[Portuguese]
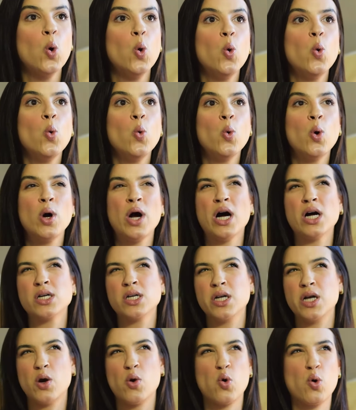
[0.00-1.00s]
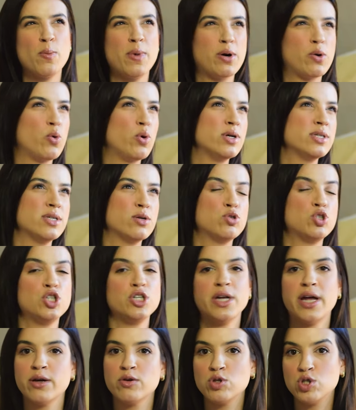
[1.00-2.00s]
Um ano e alguma coisa eu
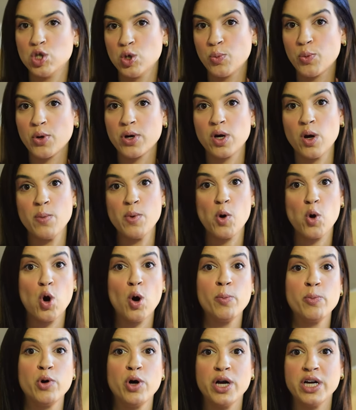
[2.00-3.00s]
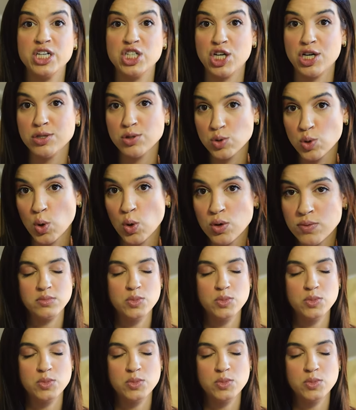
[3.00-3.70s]
tirei o DIU porque o meu corpo rejeitou,